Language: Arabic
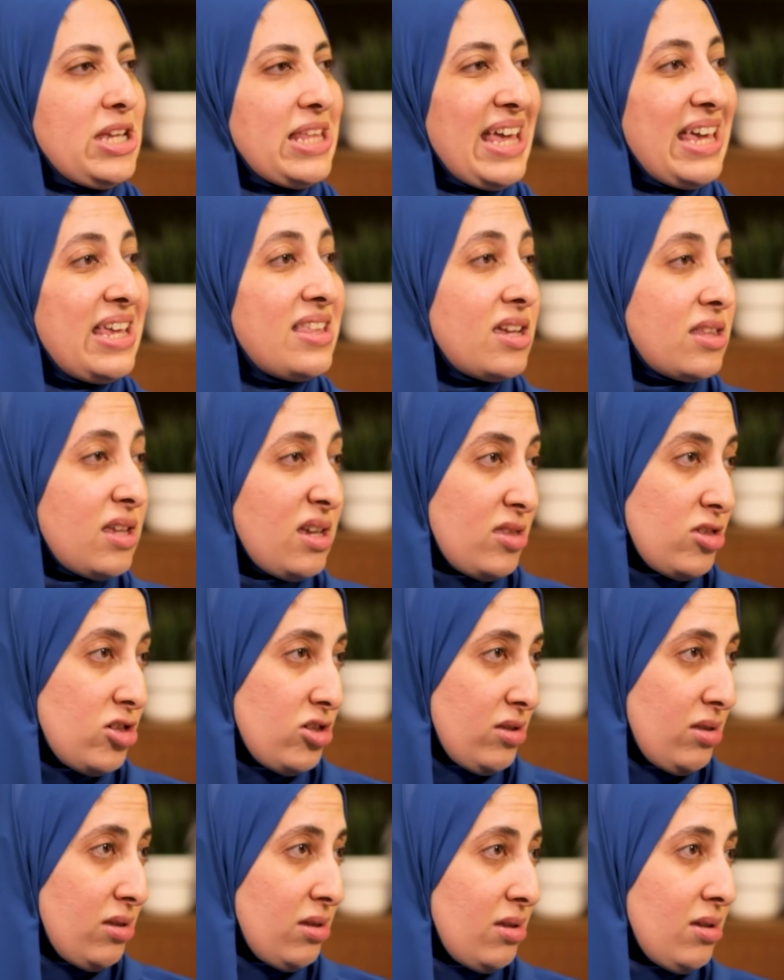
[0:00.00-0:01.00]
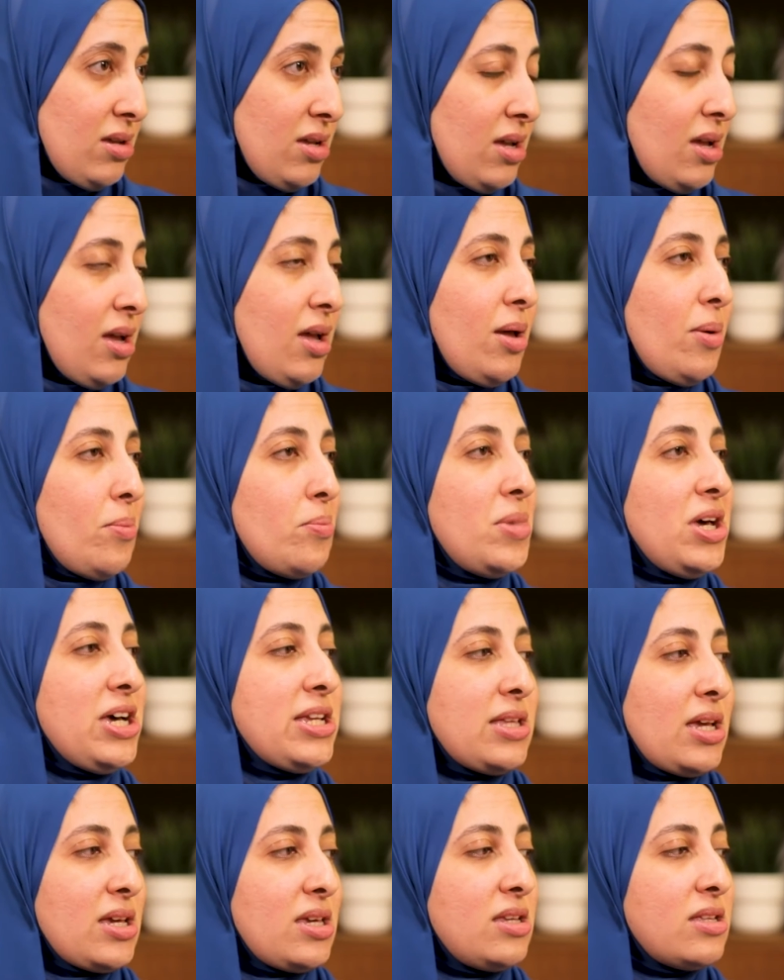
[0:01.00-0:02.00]
محتاجين اتنشن
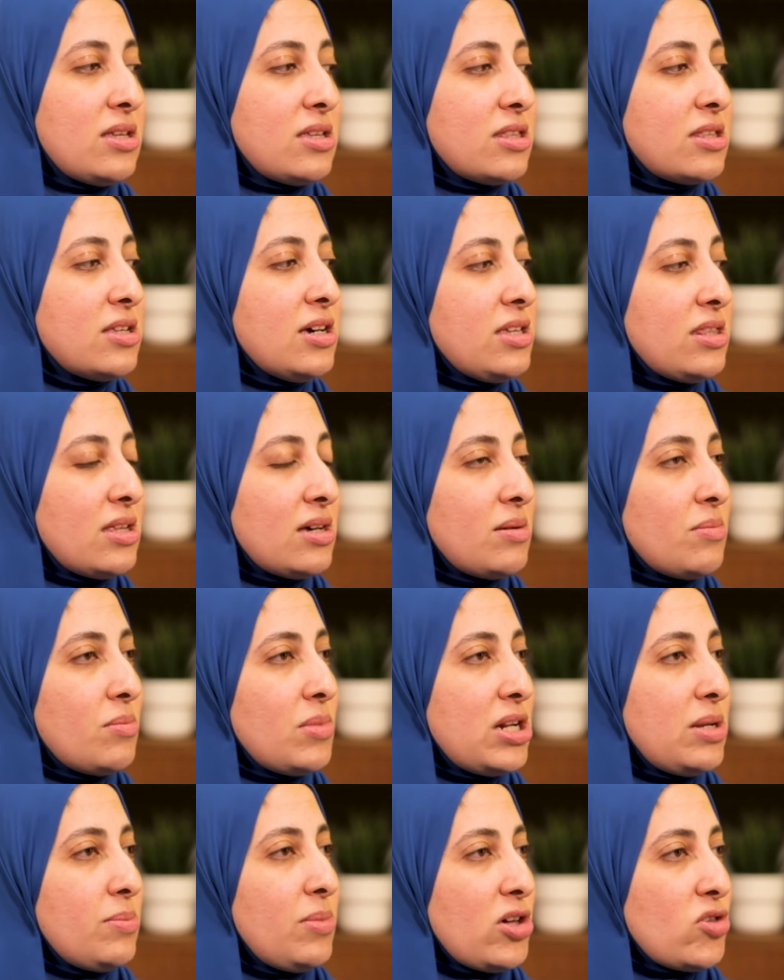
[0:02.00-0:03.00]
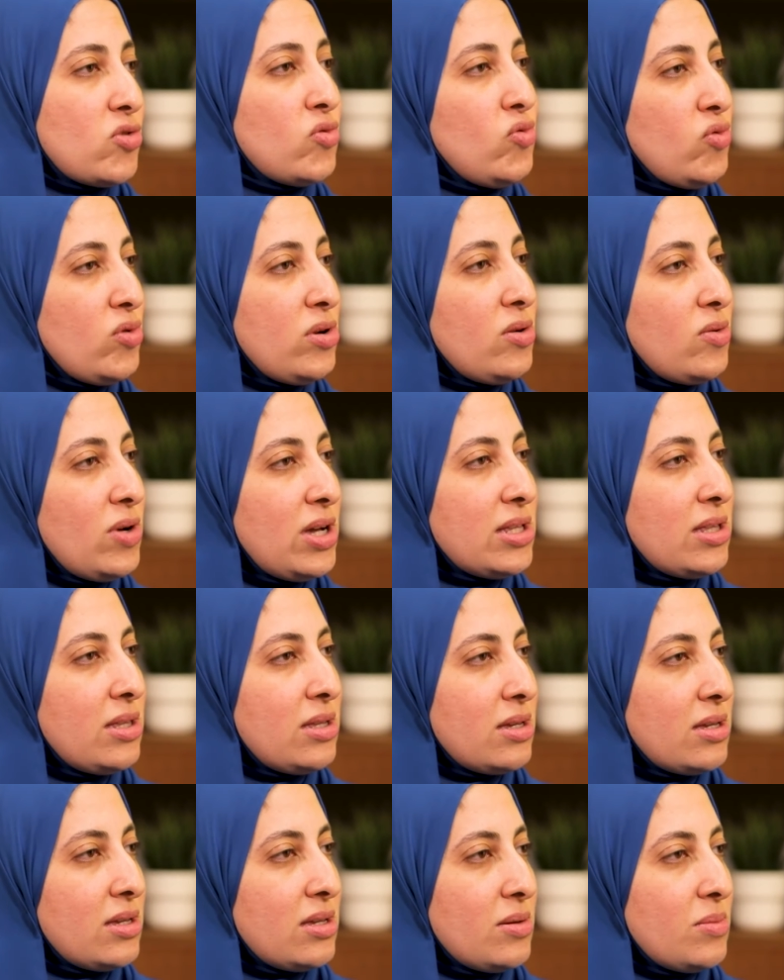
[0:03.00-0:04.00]
محتاجين ان احنا ما نبقاش طول
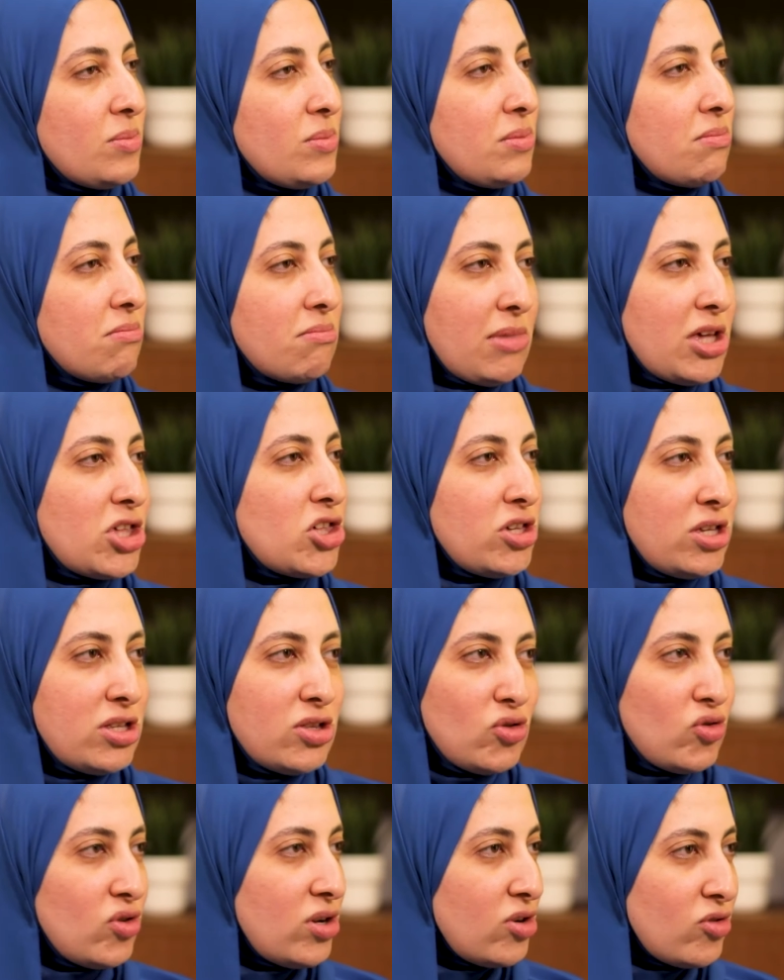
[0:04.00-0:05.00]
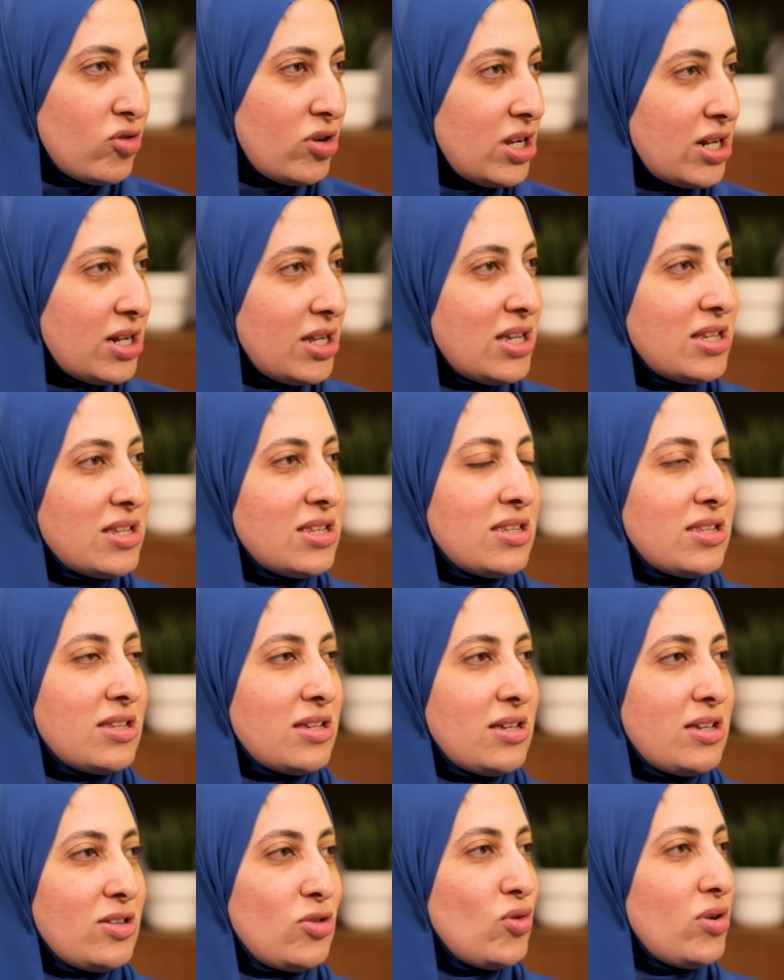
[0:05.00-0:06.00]
الوقت ماشيين نقول لكل
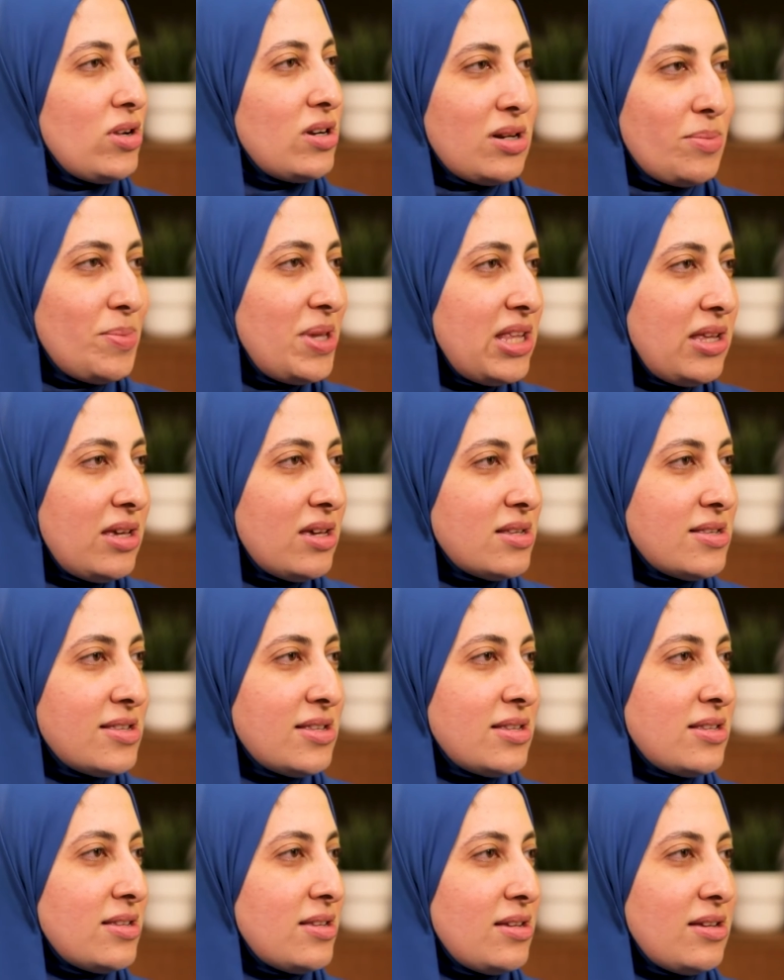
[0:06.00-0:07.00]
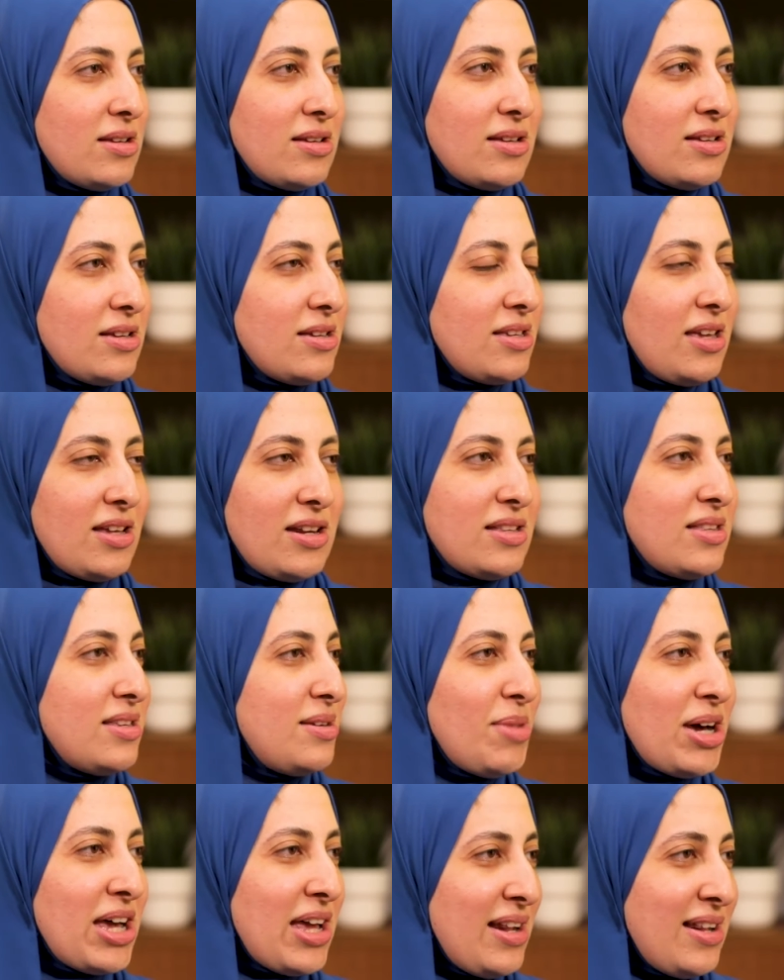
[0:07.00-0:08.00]
الناس دول ريبيلياس آه، يا ريتني ما